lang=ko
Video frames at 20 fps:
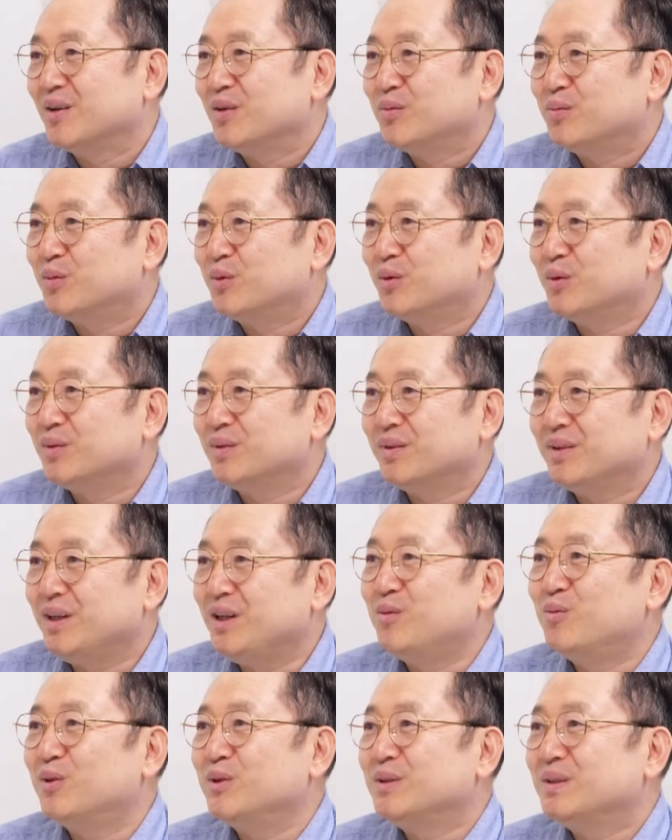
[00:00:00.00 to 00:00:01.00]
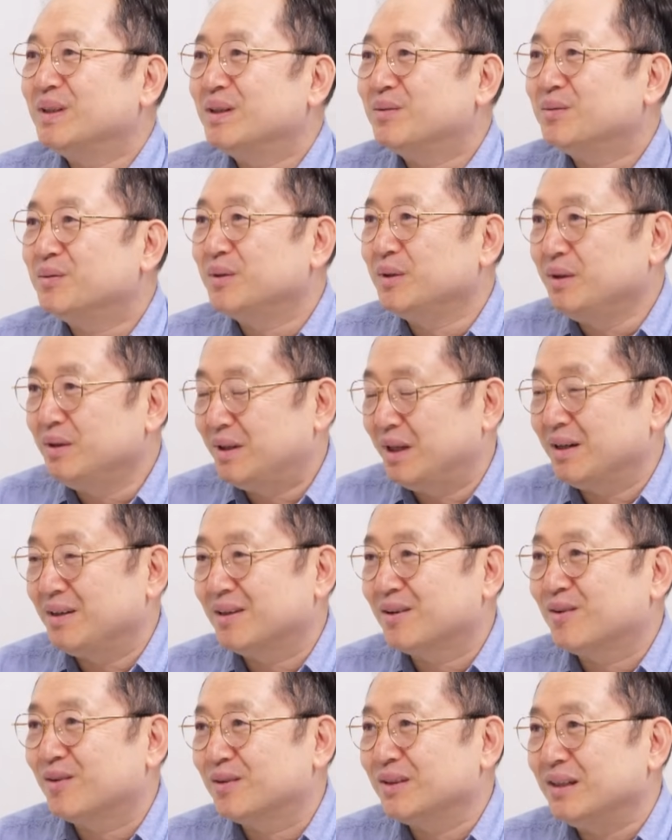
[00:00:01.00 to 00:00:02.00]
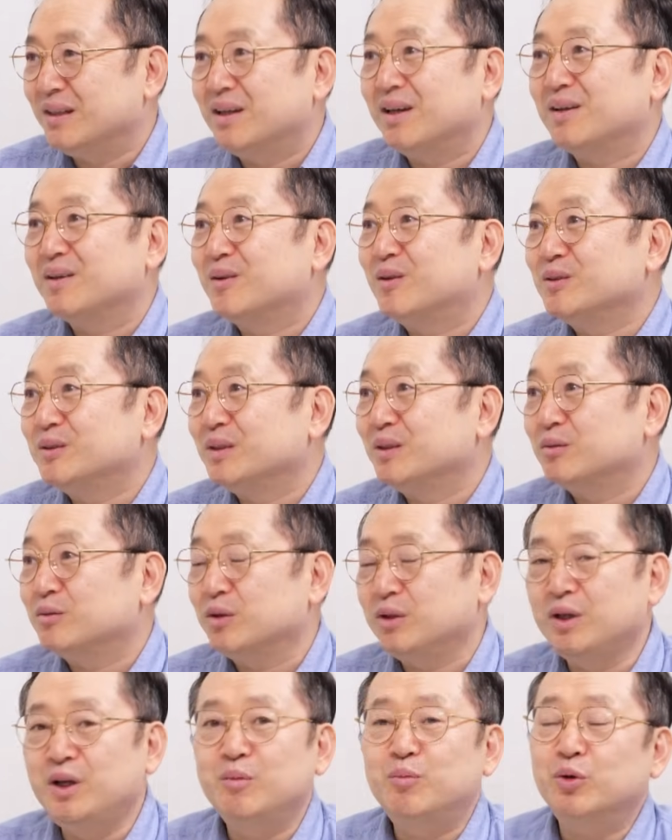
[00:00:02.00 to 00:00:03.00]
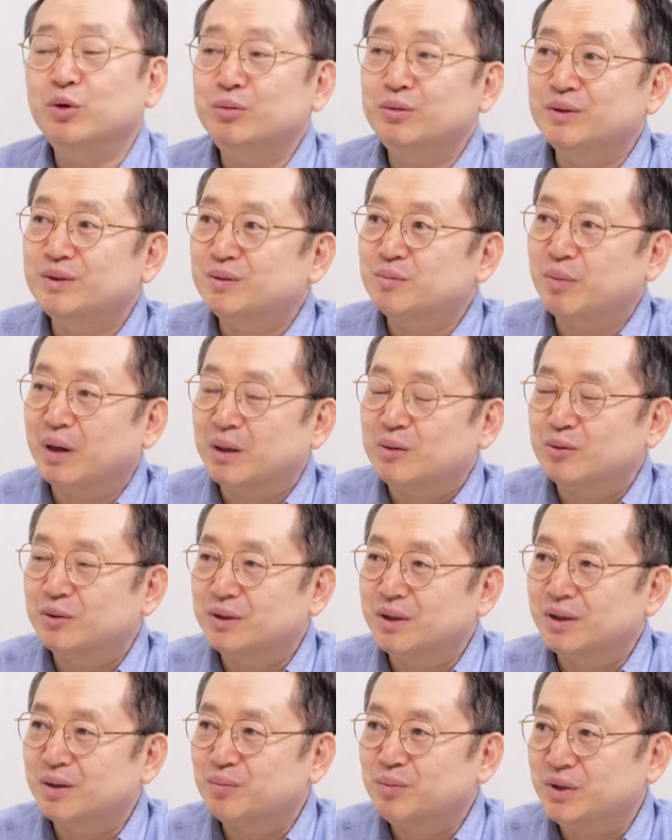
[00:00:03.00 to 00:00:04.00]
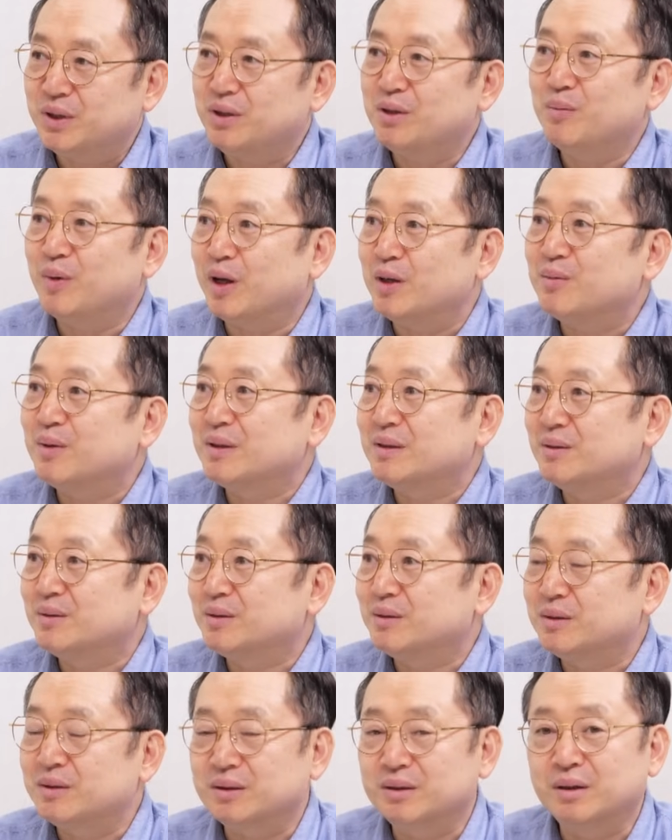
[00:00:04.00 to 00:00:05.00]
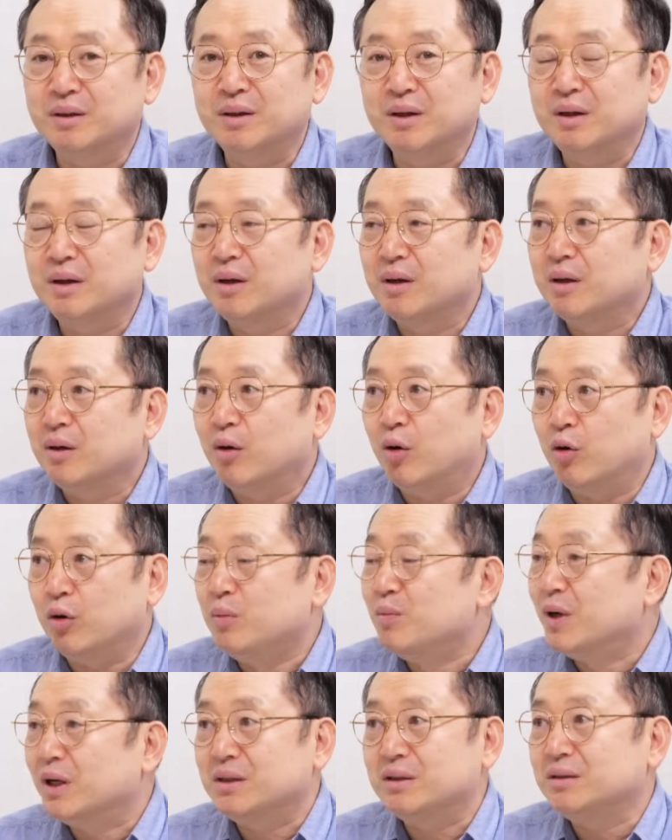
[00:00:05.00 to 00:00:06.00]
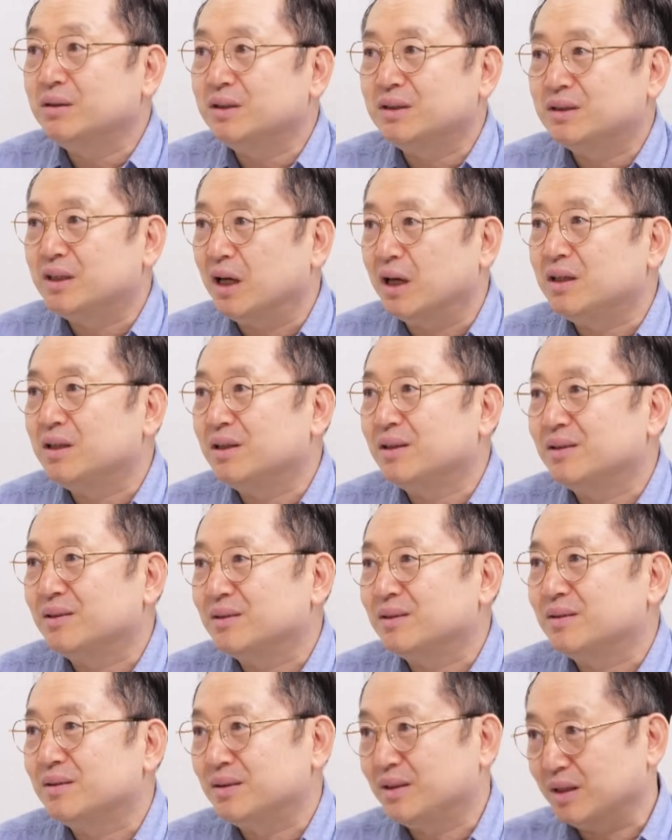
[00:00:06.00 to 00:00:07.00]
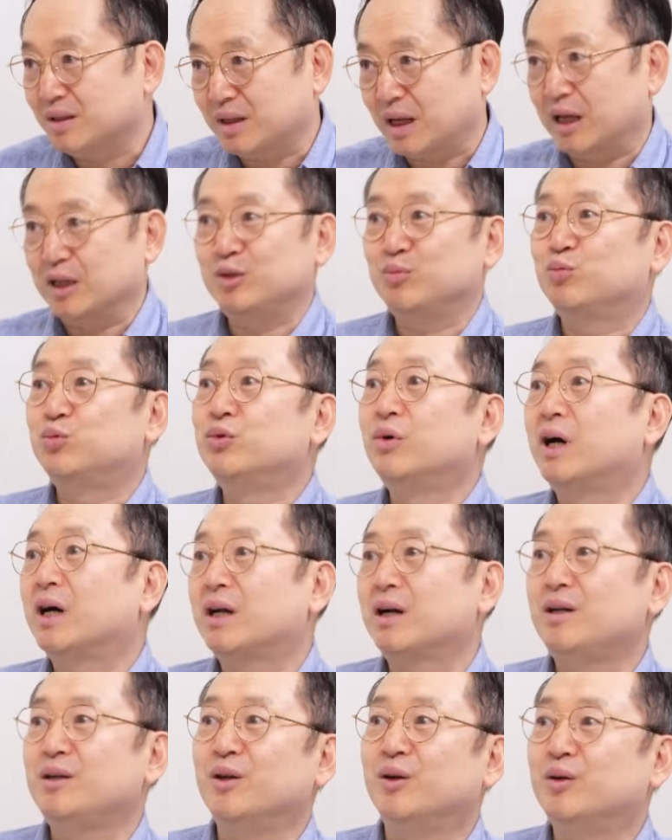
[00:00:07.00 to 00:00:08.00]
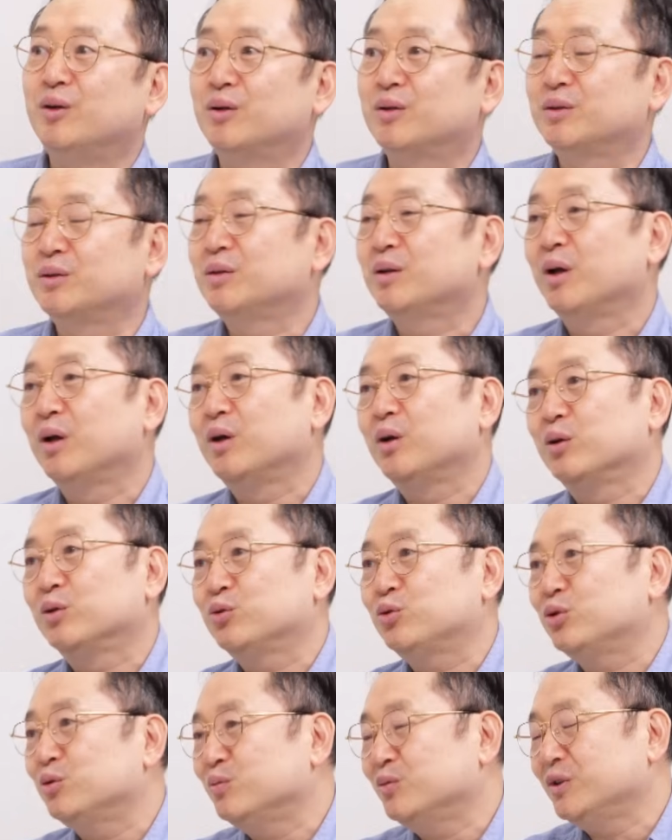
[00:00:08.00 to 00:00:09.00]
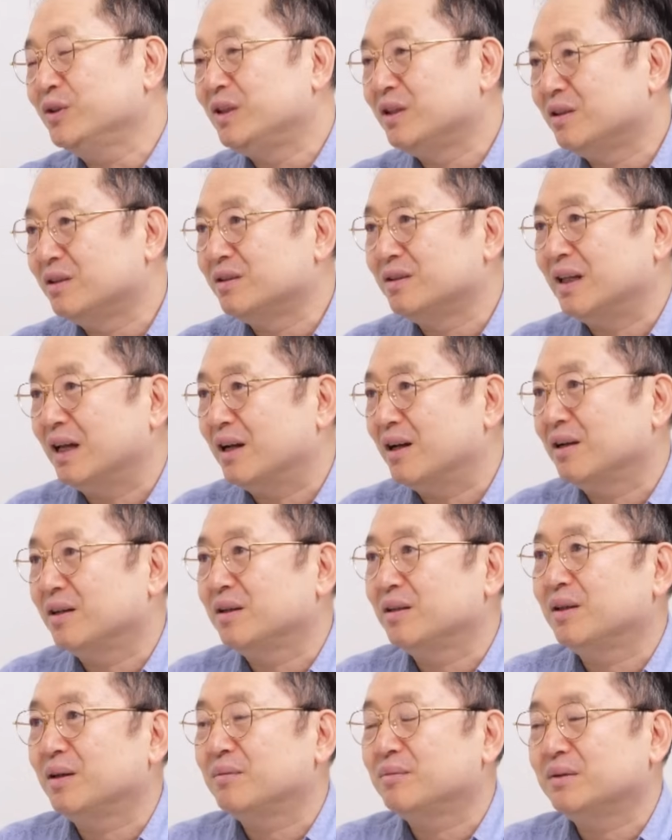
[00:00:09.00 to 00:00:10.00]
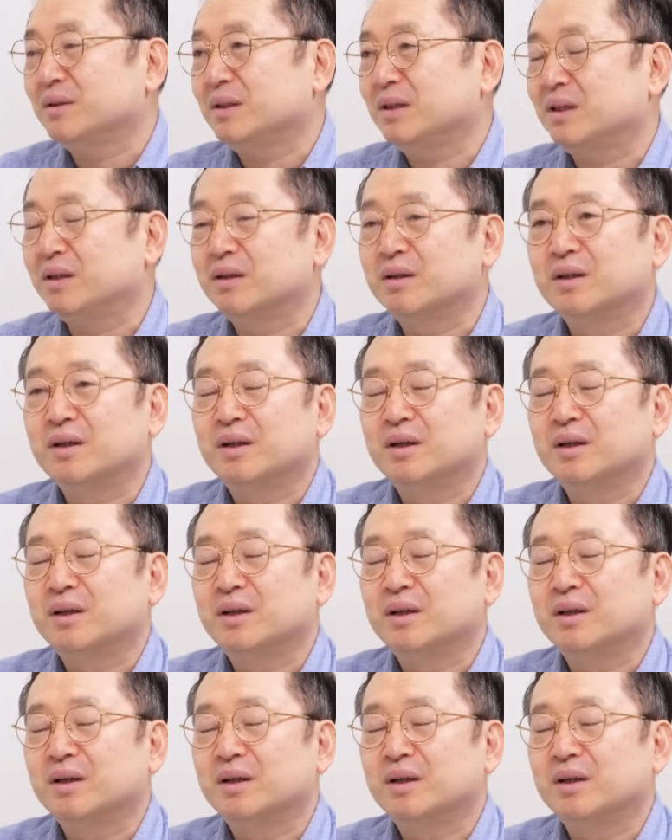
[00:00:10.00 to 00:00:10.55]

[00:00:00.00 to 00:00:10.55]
뭐 일본이나 뭐 인텔이 인텔이 커지겠죠. 일본도 지금 반도체가 피해를 많이 봐서 그렇지 얼마든지 재기 이렇게 다시 부활할 여력은 충분히 있는 나라이기 때문에